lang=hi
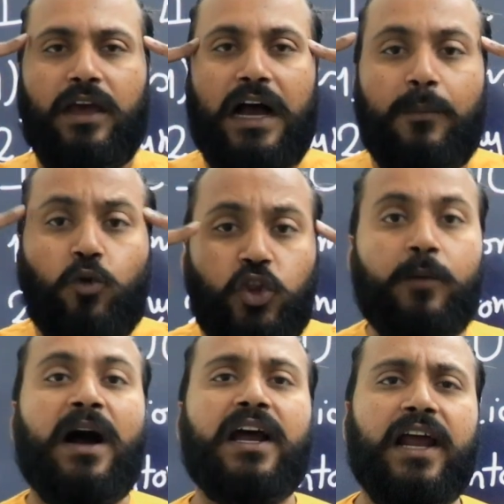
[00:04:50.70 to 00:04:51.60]
आपको
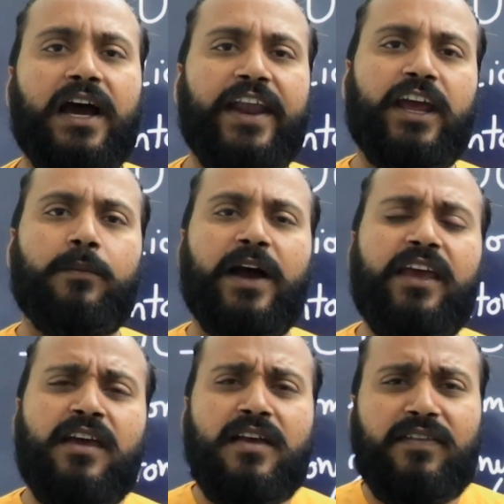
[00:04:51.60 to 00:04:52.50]
दिमाग लगाना है कि
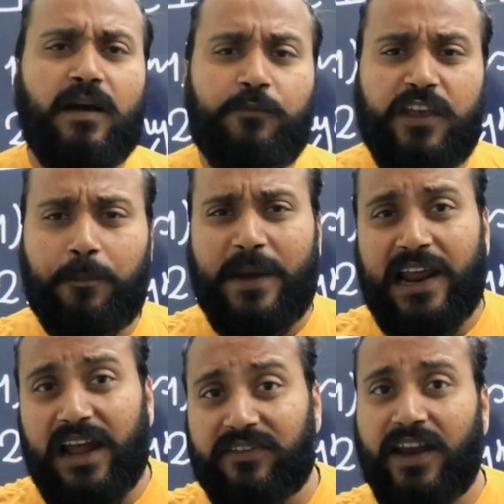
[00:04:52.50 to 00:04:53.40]
भाई सबसे
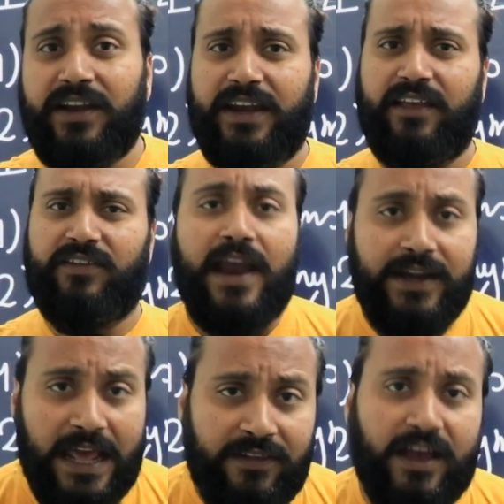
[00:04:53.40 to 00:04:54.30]
पहला सेंटेंस
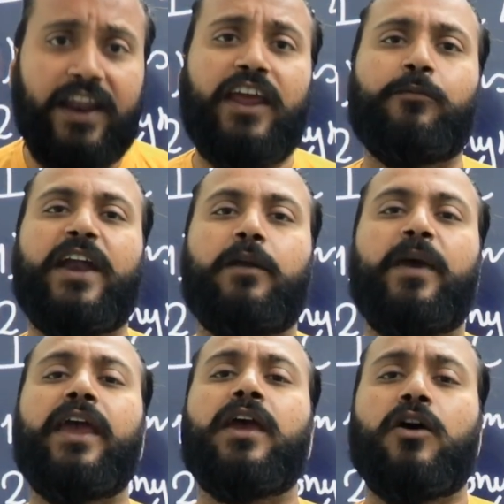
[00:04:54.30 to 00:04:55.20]
सेंटेंस अरेंजमेंट
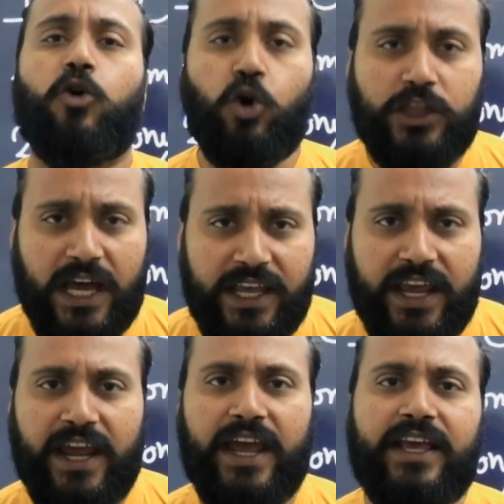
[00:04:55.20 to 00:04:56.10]
में होता
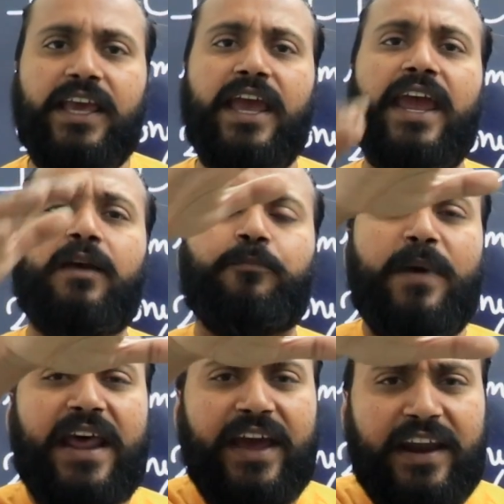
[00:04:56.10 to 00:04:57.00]
ये है कि एक
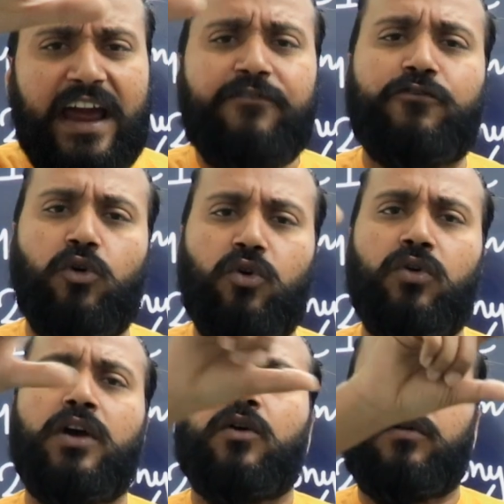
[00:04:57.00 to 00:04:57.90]
पैराग्राफ को
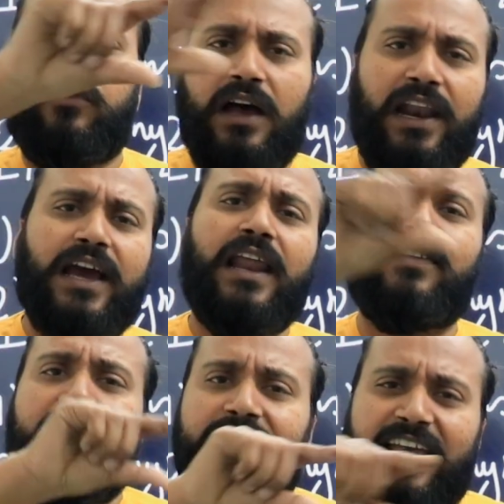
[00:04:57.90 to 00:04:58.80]
अलग अलग
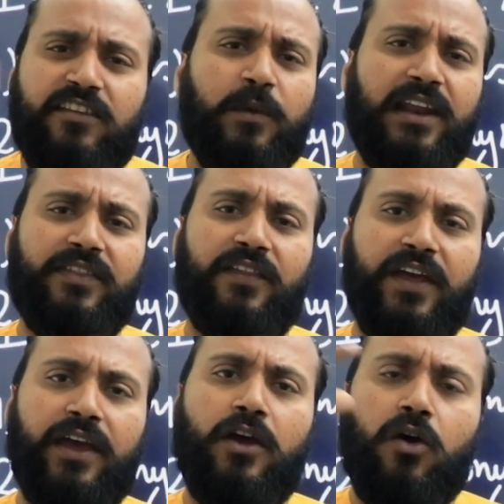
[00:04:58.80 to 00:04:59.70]
सेंटेंस में लिख
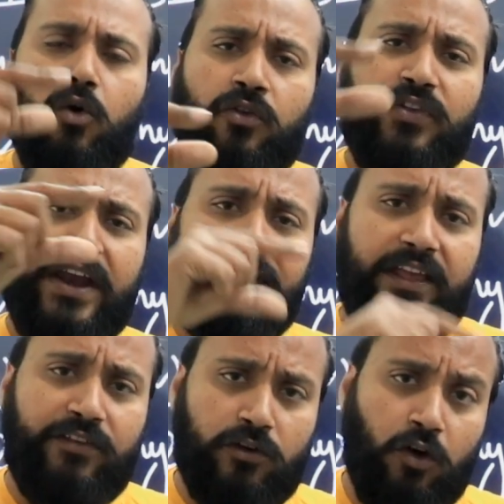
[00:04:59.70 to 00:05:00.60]
देते हैं उन
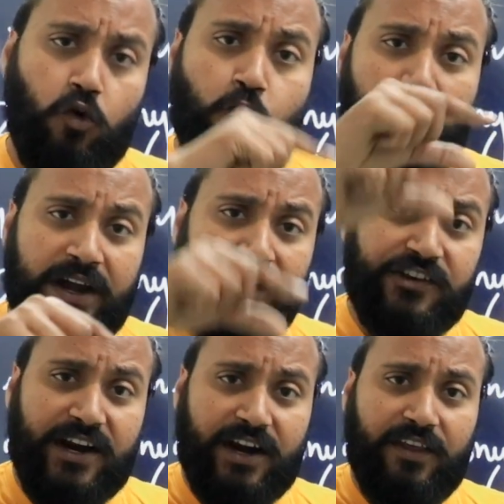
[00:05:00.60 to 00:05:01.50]
सेंटेंस को ऊपर
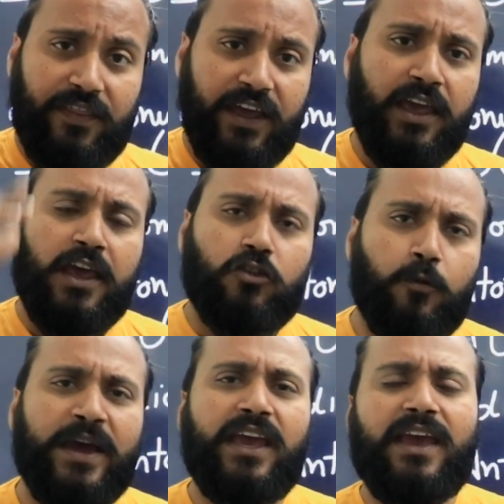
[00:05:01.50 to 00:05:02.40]
नीचे कर देते हैं तो भाई